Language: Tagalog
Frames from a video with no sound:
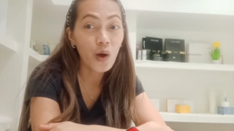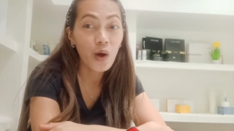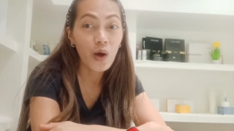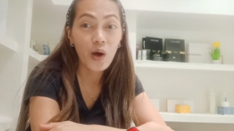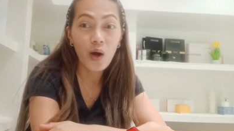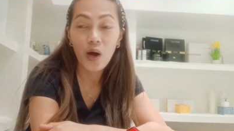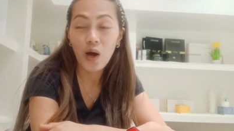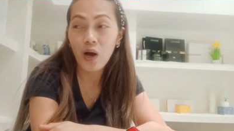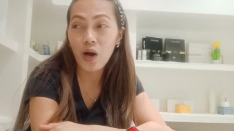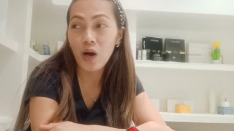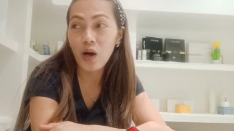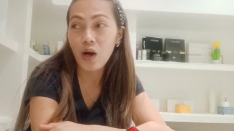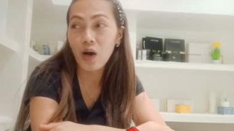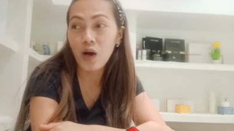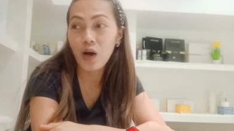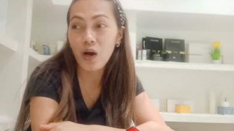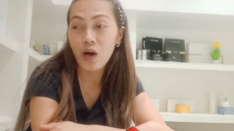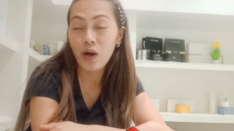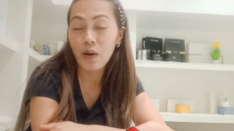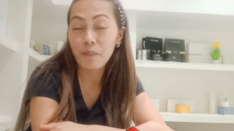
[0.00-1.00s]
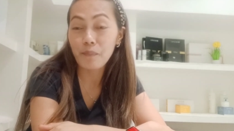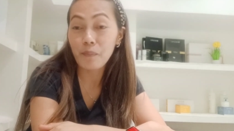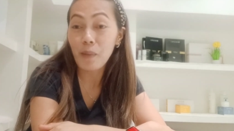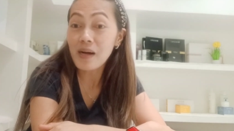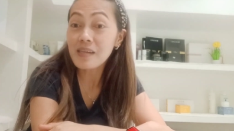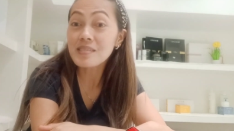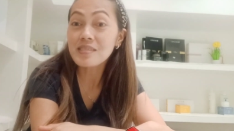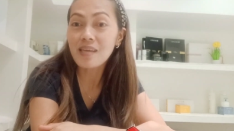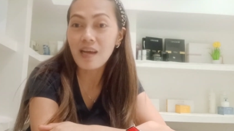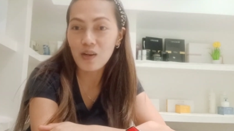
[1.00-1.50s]
uh,
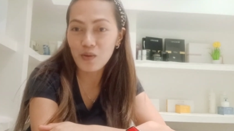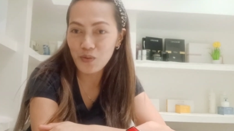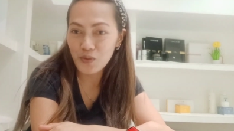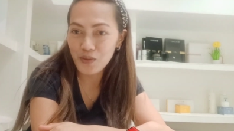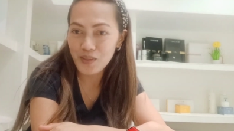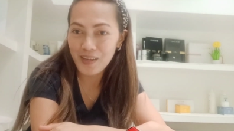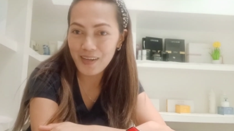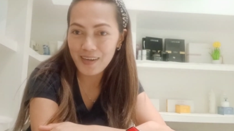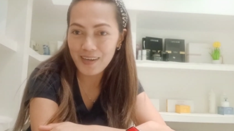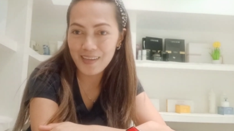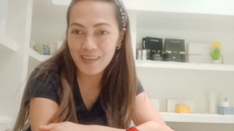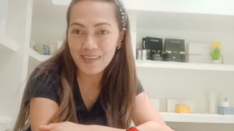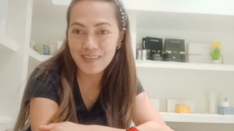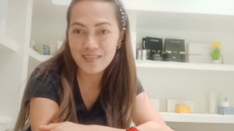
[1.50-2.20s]
pang salon na rin.